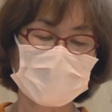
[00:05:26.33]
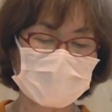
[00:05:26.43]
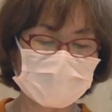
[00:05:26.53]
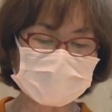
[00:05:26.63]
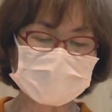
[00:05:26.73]
我
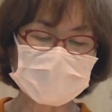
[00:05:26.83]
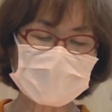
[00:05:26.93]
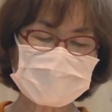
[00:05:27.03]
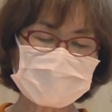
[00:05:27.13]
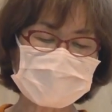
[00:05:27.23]
的天
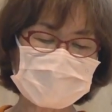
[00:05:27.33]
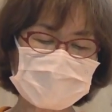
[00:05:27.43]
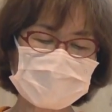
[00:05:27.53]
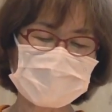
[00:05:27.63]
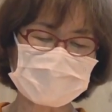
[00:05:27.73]

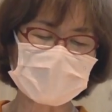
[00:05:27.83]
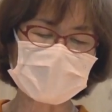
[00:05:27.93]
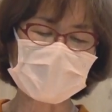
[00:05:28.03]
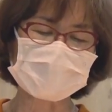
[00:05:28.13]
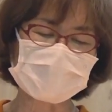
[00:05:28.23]
主必
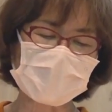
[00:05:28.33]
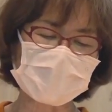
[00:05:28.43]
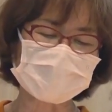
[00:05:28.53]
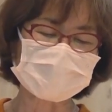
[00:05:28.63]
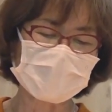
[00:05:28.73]
要照
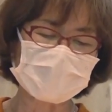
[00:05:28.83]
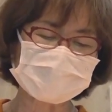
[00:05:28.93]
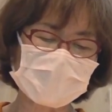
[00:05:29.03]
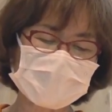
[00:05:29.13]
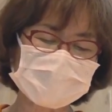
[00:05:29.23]
他
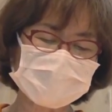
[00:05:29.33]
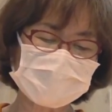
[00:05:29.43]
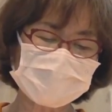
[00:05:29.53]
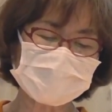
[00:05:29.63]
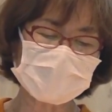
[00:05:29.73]
在基
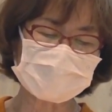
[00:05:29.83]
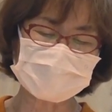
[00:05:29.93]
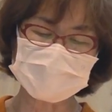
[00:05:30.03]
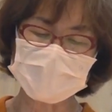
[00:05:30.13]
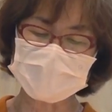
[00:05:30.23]
督耶稣
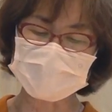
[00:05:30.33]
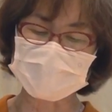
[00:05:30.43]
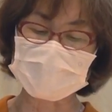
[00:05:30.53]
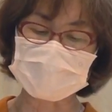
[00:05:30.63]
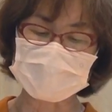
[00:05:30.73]
内的
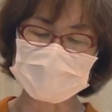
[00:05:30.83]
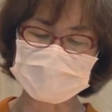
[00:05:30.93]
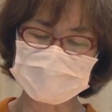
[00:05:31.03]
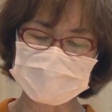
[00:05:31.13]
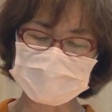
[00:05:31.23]
丰
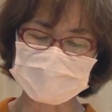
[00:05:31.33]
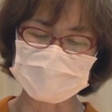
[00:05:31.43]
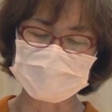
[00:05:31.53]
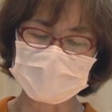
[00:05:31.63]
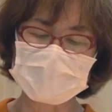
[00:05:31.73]
富，
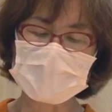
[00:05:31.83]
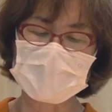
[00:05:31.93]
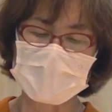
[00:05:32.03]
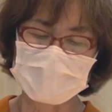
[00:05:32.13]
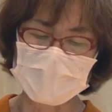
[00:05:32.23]

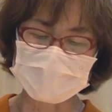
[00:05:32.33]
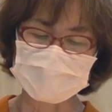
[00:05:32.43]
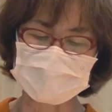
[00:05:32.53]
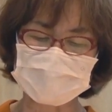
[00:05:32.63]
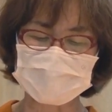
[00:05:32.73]
满
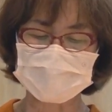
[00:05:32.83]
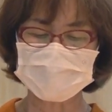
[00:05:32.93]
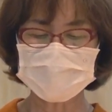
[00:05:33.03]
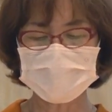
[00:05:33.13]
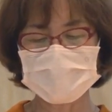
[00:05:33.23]
足
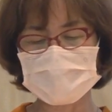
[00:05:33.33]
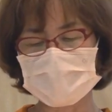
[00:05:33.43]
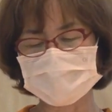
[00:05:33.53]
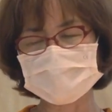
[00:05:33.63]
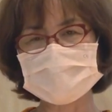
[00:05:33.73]
你们
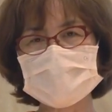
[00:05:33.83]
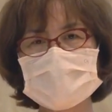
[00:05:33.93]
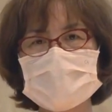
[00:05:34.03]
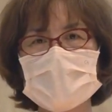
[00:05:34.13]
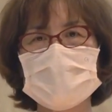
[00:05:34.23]
一切的
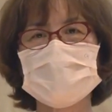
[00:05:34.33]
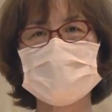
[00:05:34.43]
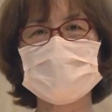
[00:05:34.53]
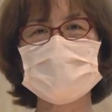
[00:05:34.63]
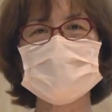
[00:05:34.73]

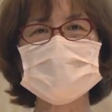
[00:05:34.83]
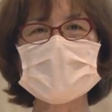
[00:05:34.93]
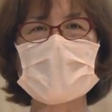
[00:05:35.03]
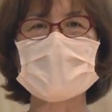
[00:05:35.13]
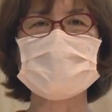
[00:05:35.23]
需要。